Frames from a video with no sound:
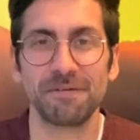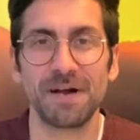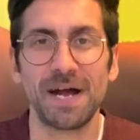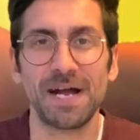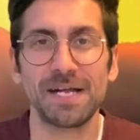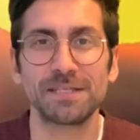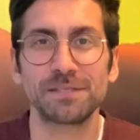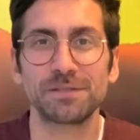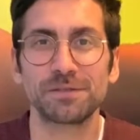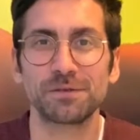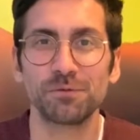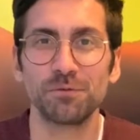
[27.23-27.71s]

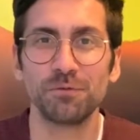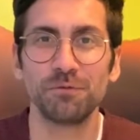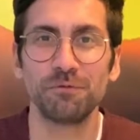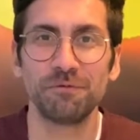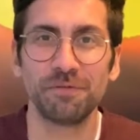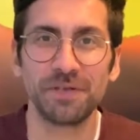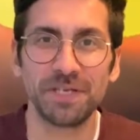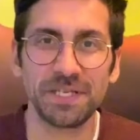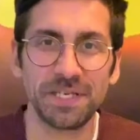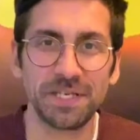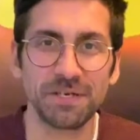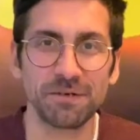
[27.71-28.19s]
falls du
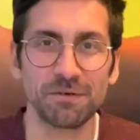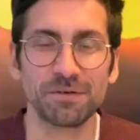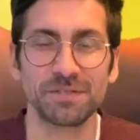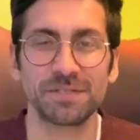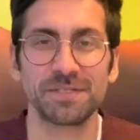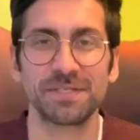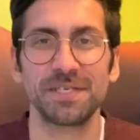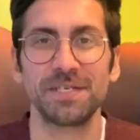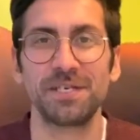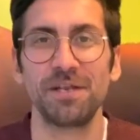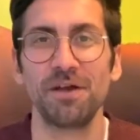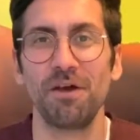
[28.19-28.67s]

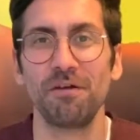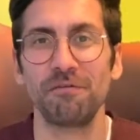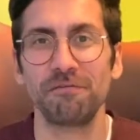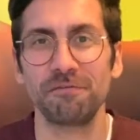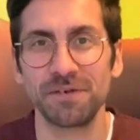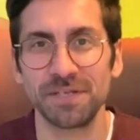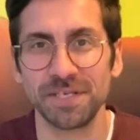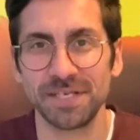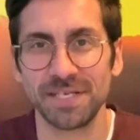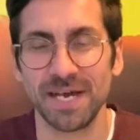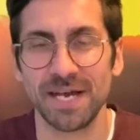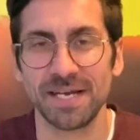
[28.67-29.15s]
Videos in der
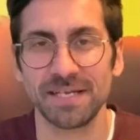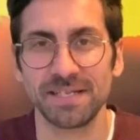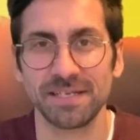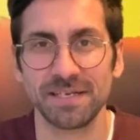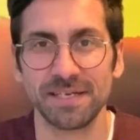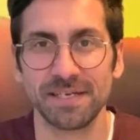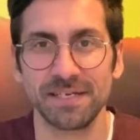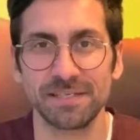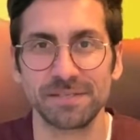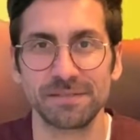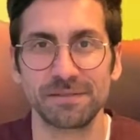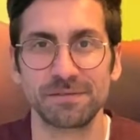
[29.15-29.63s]
Öffentlichkeit
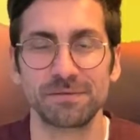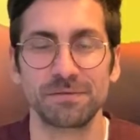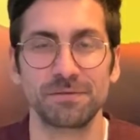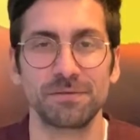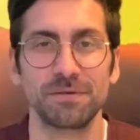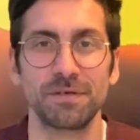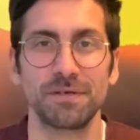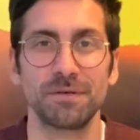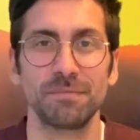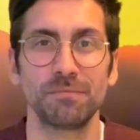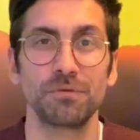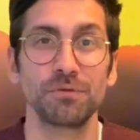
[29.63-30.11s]
drehst
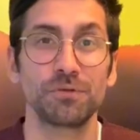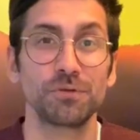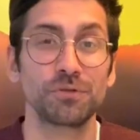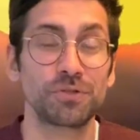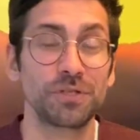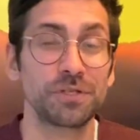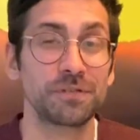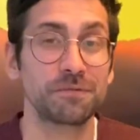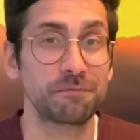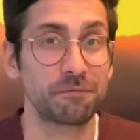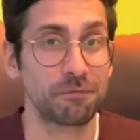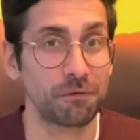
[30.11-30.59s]
ähm, und du
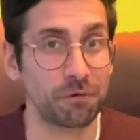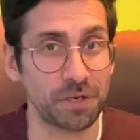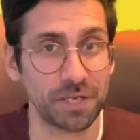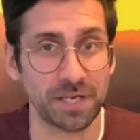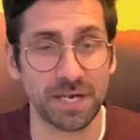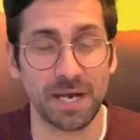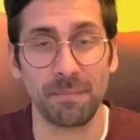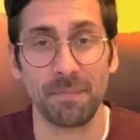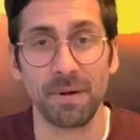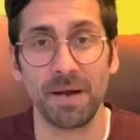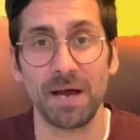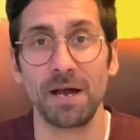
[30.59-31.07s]
stehst vor der
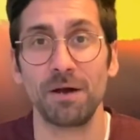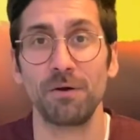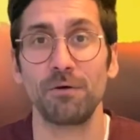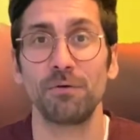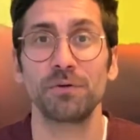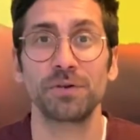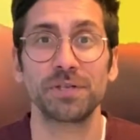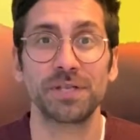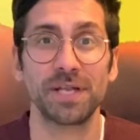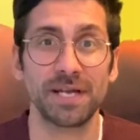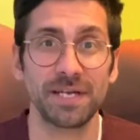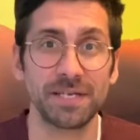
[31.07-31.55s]
Kamera
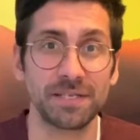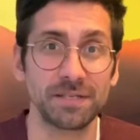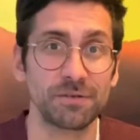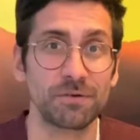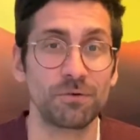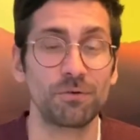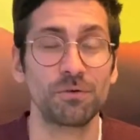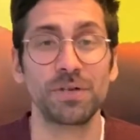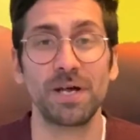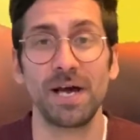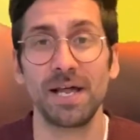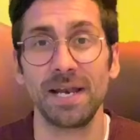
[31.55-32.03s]
oder
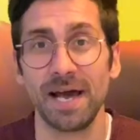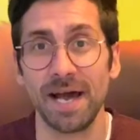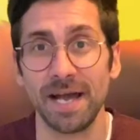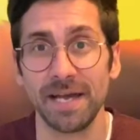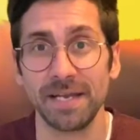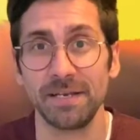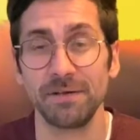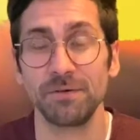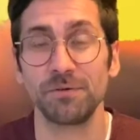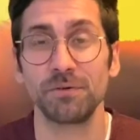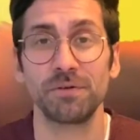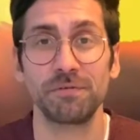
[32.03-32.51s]
dahinter oder
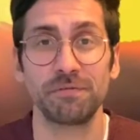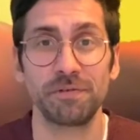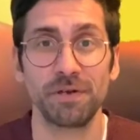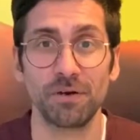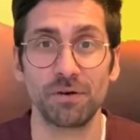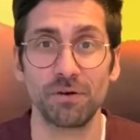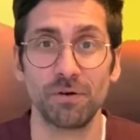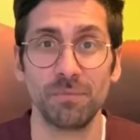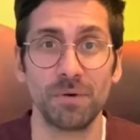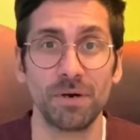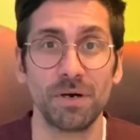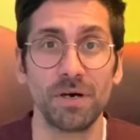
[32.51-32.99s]
alleine oder wie
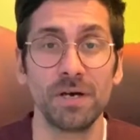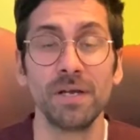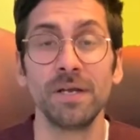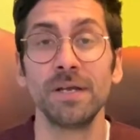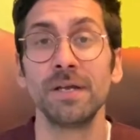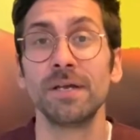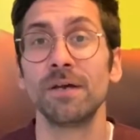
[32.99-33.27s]
auch immer